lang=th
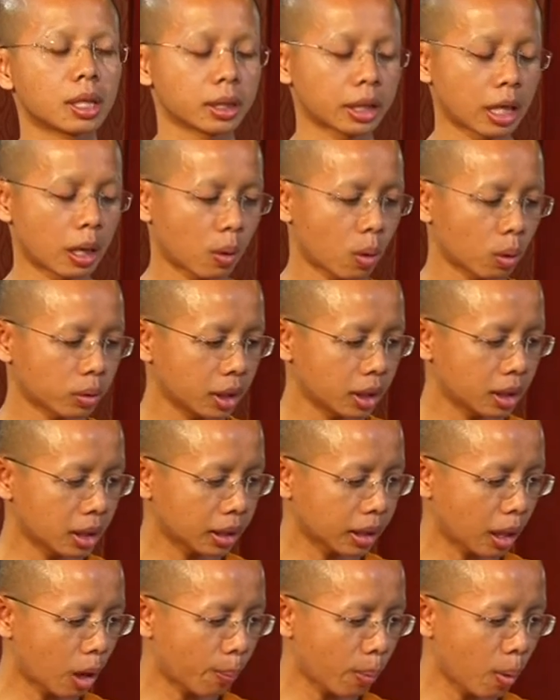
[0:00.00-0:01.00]
แต่คนที่เดิ
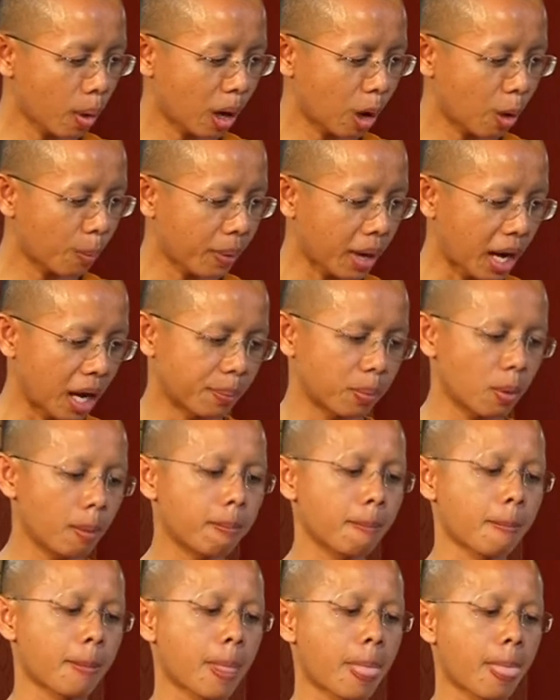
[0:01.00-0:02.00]
นเข้าปงเข้าป่าปุ๊บ
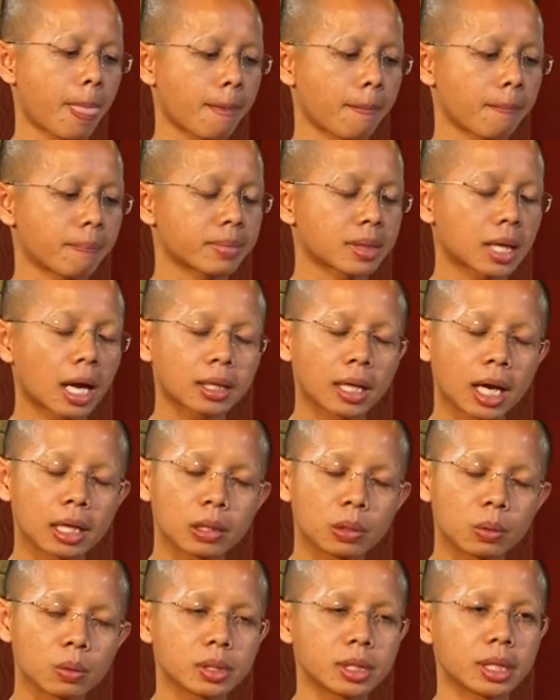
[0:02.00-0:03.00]
ถ้าท่าน
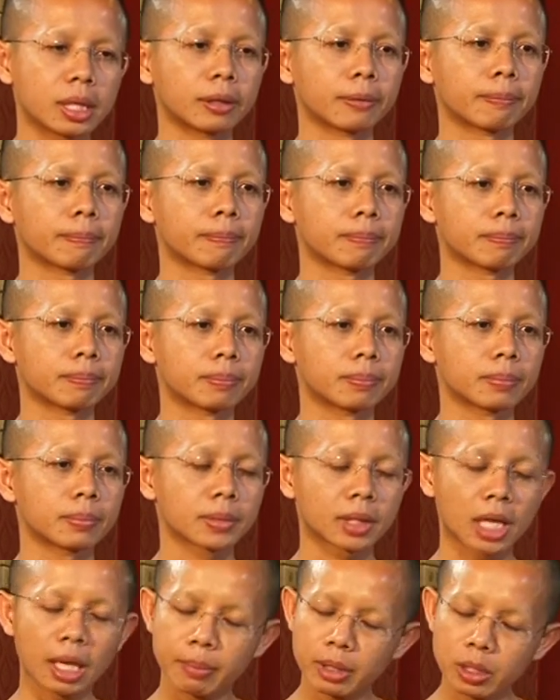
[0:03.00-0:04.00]
รู้จริง
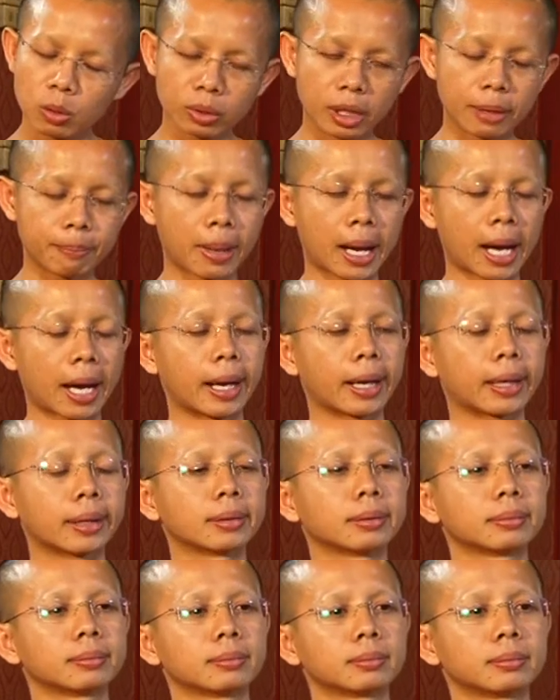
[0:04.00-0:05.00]
ท่านไม่อยู่ในป่า
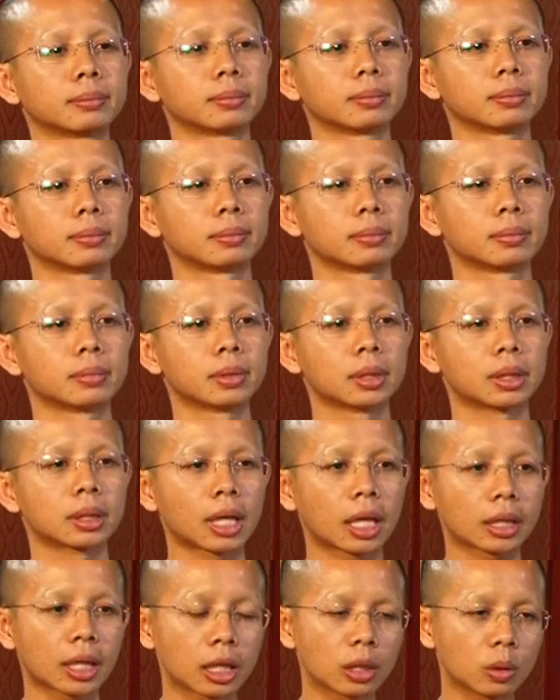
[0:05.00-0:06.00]

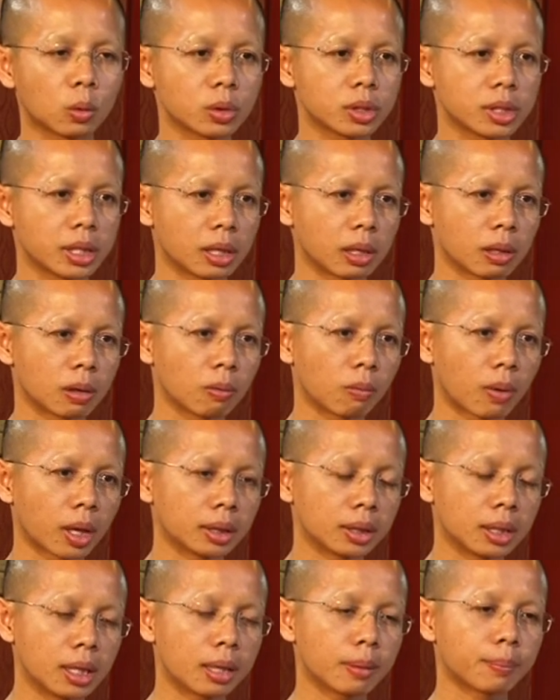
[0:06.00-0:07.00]
ถ้าท่านรู้จริงวัน
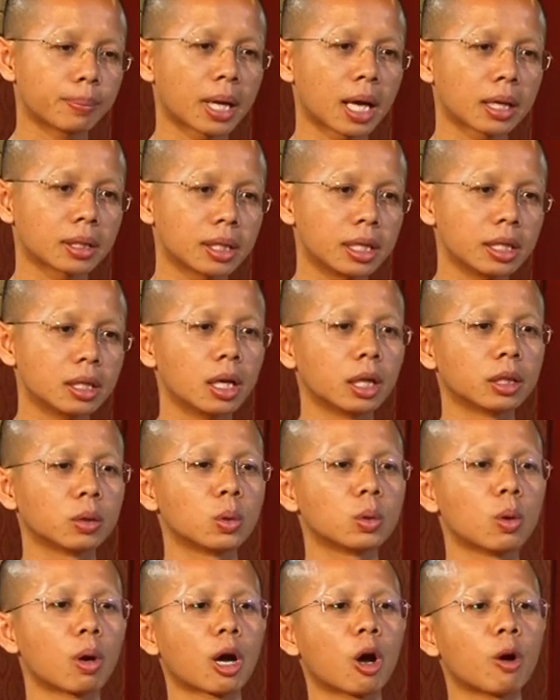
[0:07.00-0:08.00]
หนึ่งพระที่เดินทุ
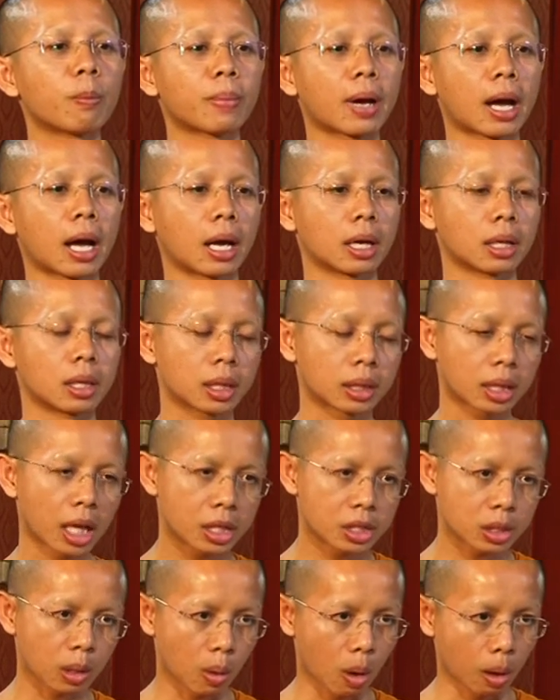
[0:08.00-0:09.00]
ดงเข้าป่า ท่า
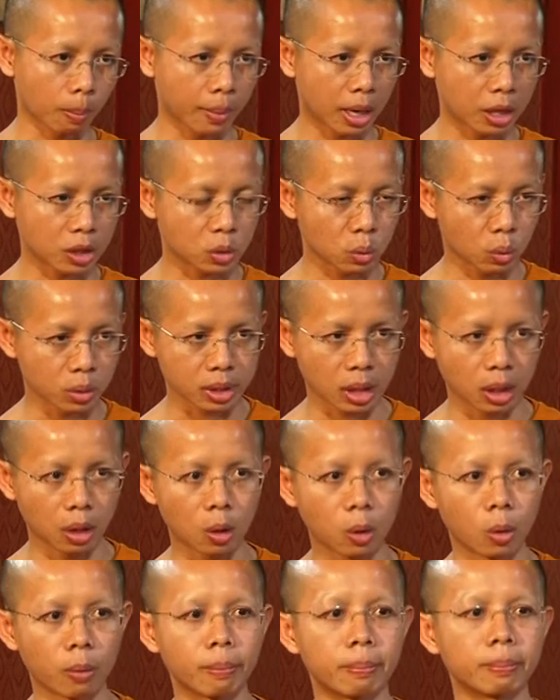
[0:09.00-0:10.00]
นจะออกมาสู่สัง
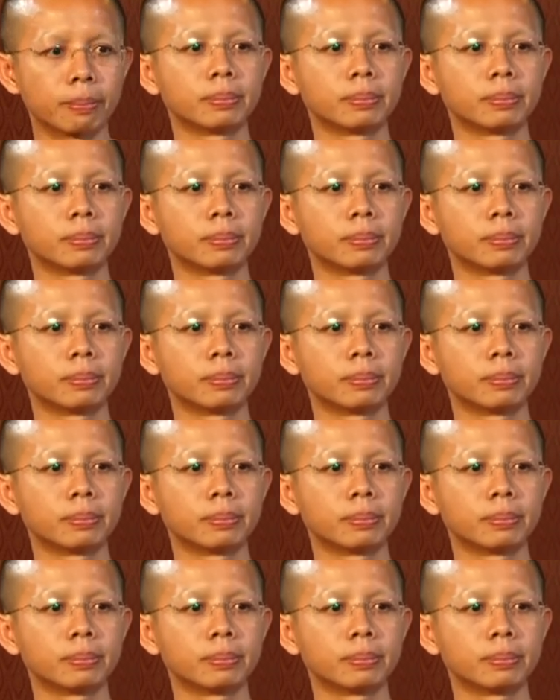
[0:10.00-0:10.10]
คม